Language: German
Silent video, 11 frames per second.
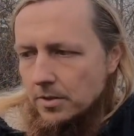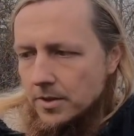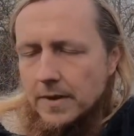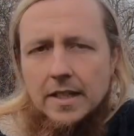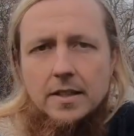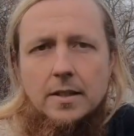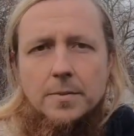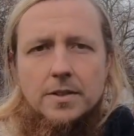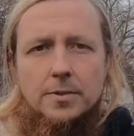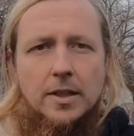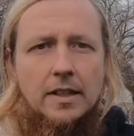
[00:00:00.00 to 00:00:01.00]
Und zwar hatte ich ihm
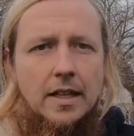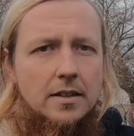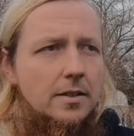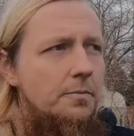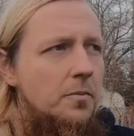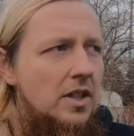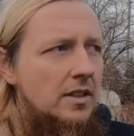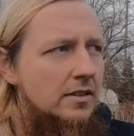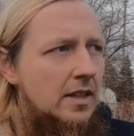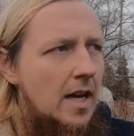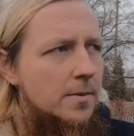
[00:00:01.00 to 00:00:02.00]
das so erklärt und
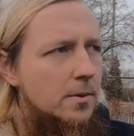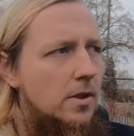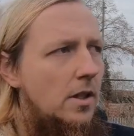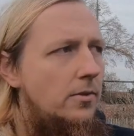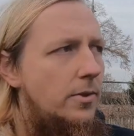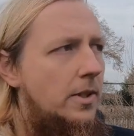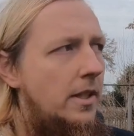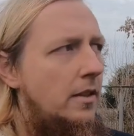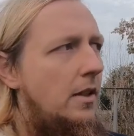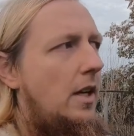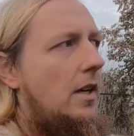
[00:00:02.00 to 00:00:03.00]
dann kam so drauf,
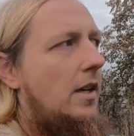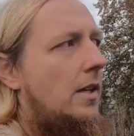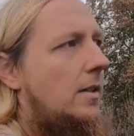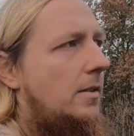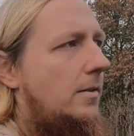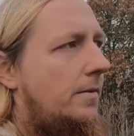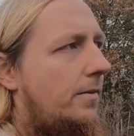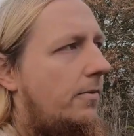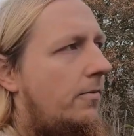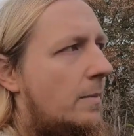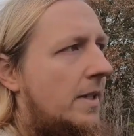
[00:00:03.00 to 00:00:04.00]
okay, äh,
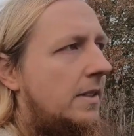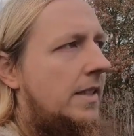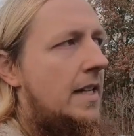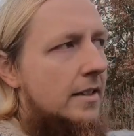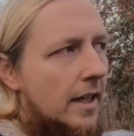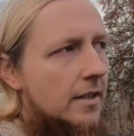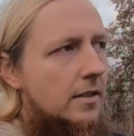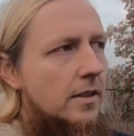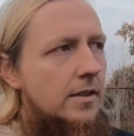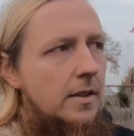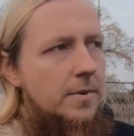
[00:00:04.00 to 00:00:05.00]
wenn man Geld hat,
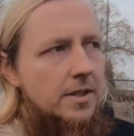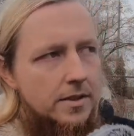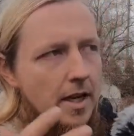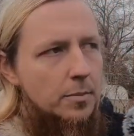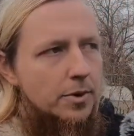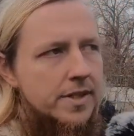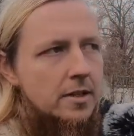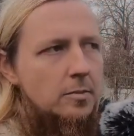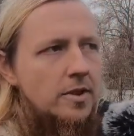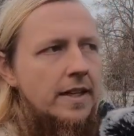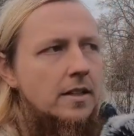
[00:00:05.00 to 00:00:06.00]
ist eben diese 1%
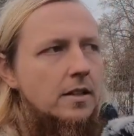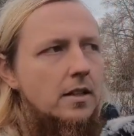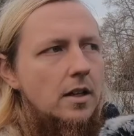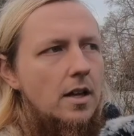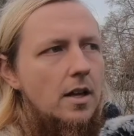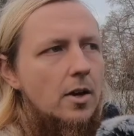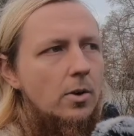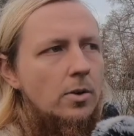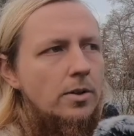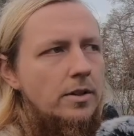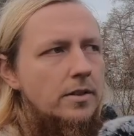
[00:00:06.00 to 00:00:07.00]
immer weg
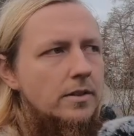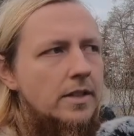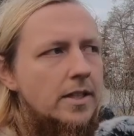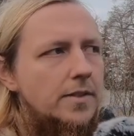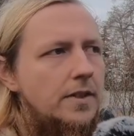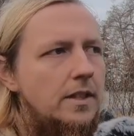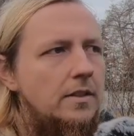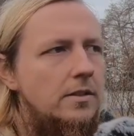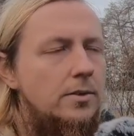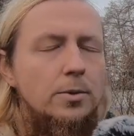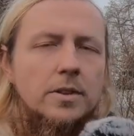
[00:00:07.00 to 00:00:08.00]
und
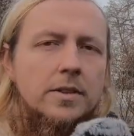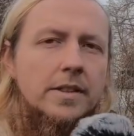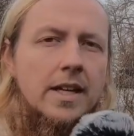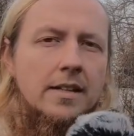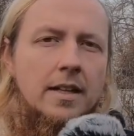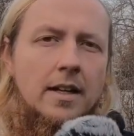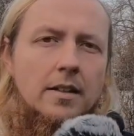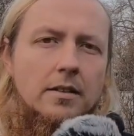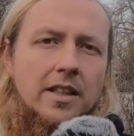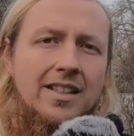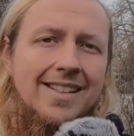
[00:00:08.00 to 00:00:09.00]
deswegen sucht das Geld
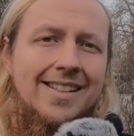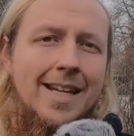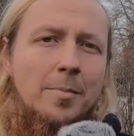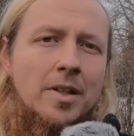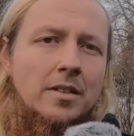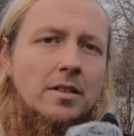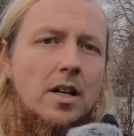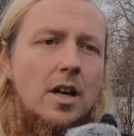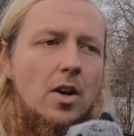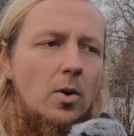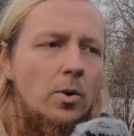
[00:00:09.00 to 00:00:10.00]
nach Kreditnehmern
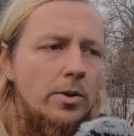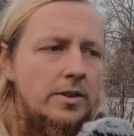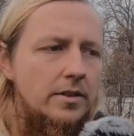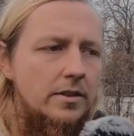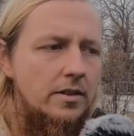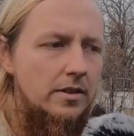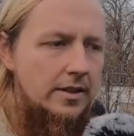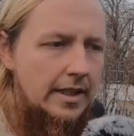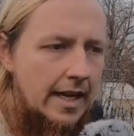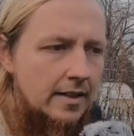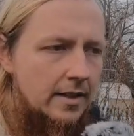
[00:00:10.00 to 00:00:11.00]
und
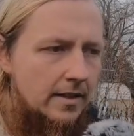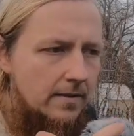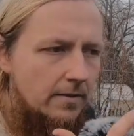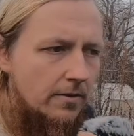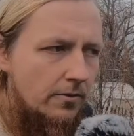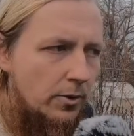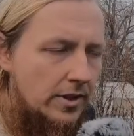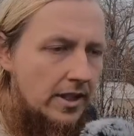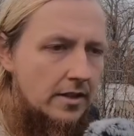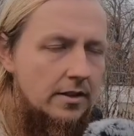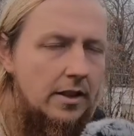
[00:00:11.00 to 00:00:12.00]
dann wird
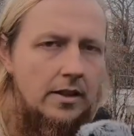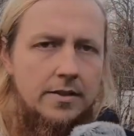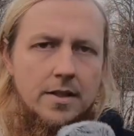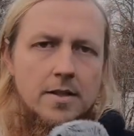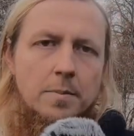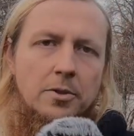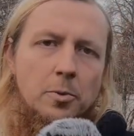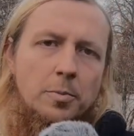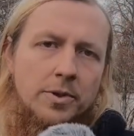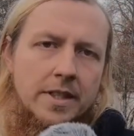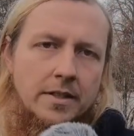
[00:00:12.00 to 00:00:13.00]
der Kreditzins bei
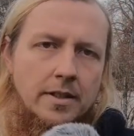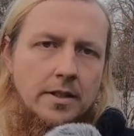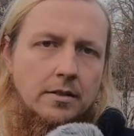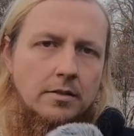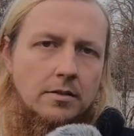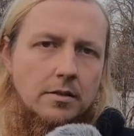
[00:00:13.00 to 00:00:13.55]
0% liegen.